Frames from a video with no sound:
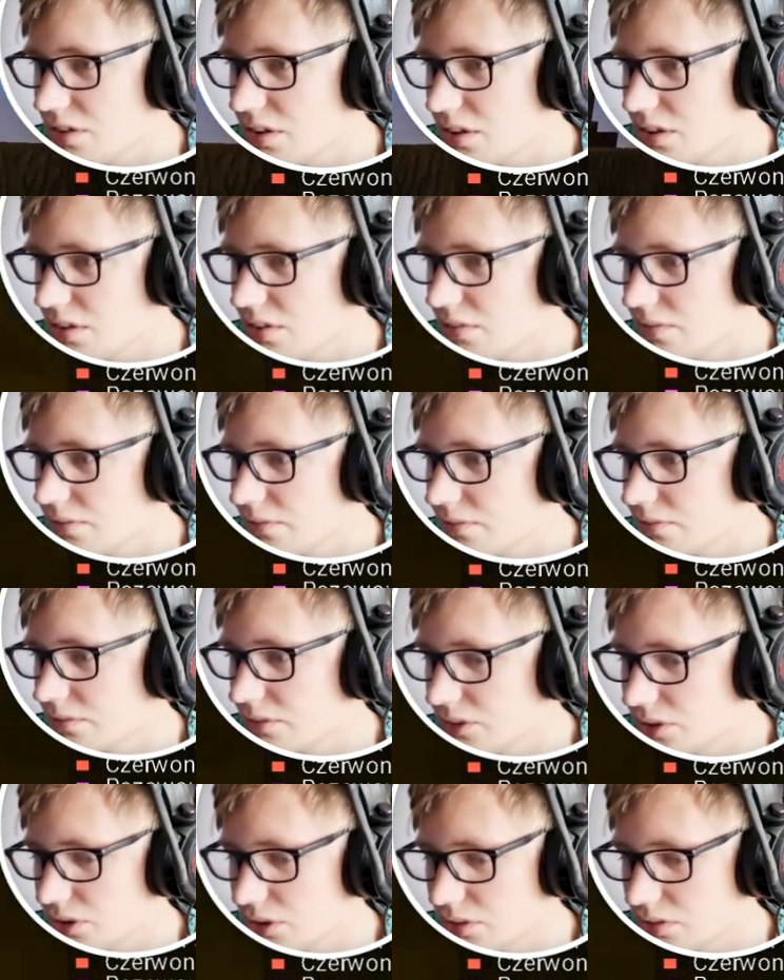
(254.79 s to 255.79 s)
wszystkich.
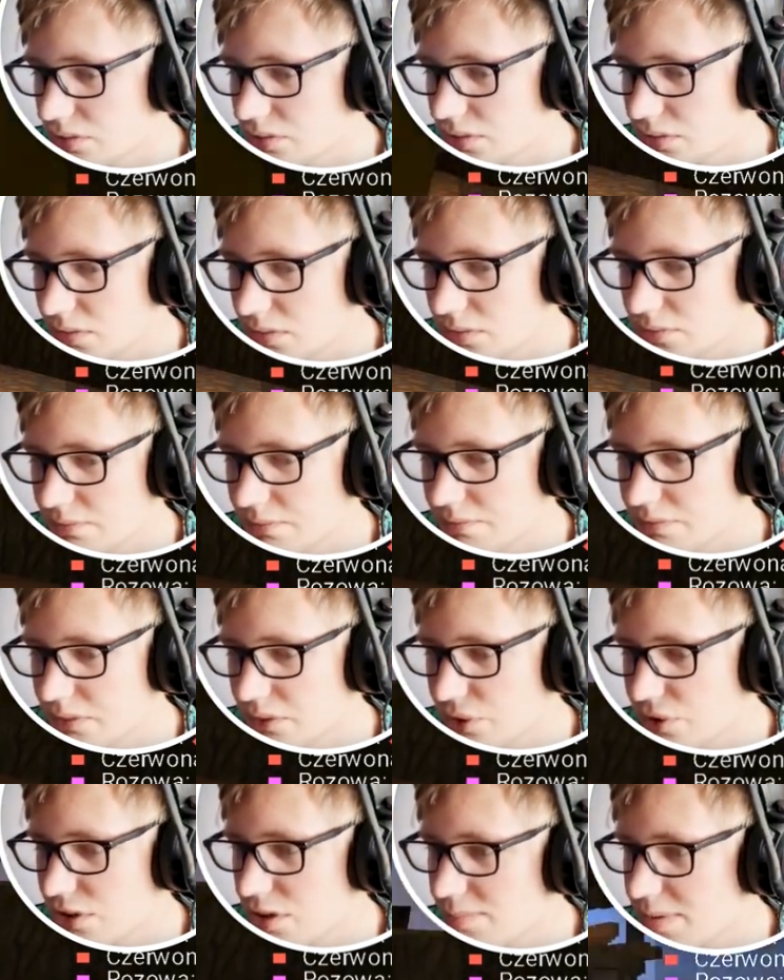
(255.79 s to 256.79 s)
O.
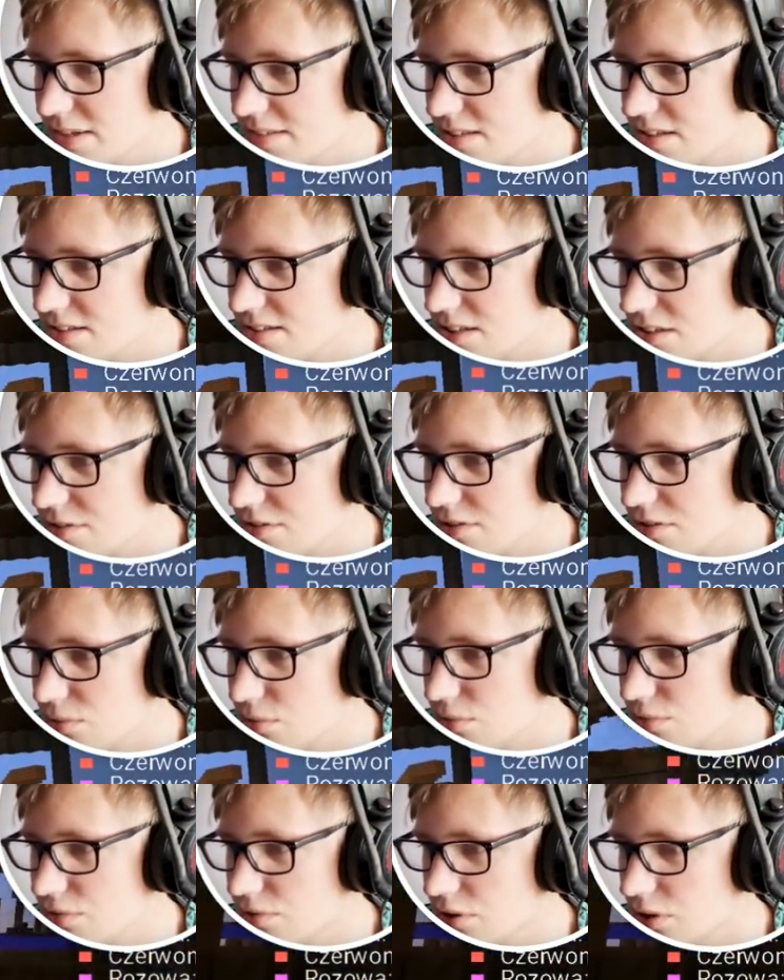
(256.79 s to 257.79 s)
O, niebieski stracili
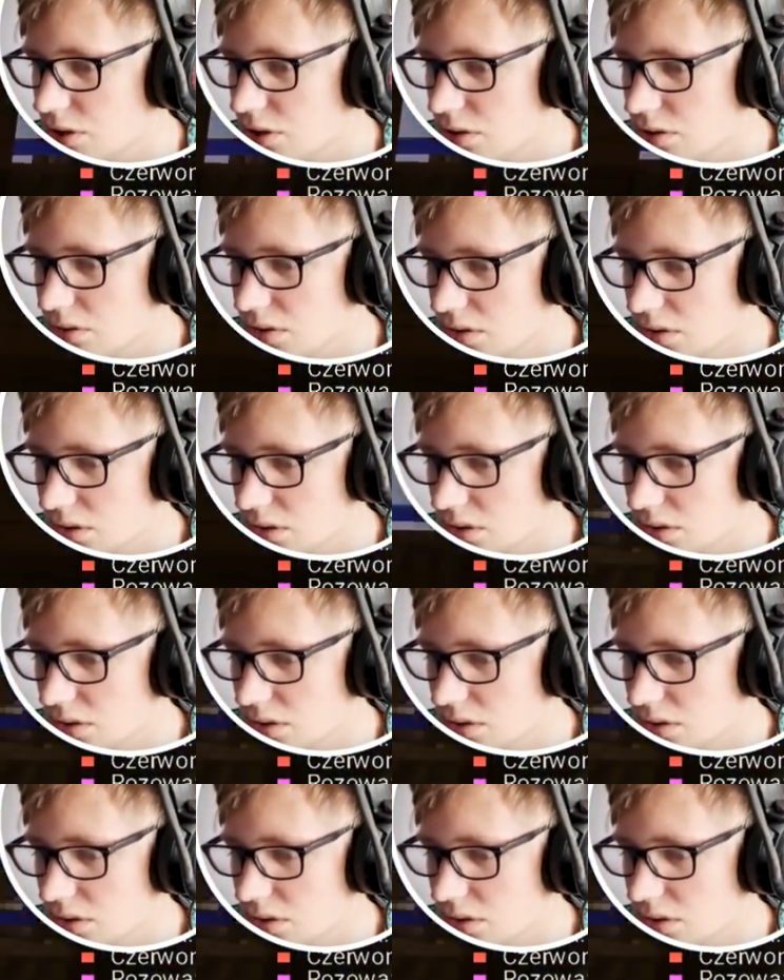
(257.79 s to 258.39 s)
łóżko!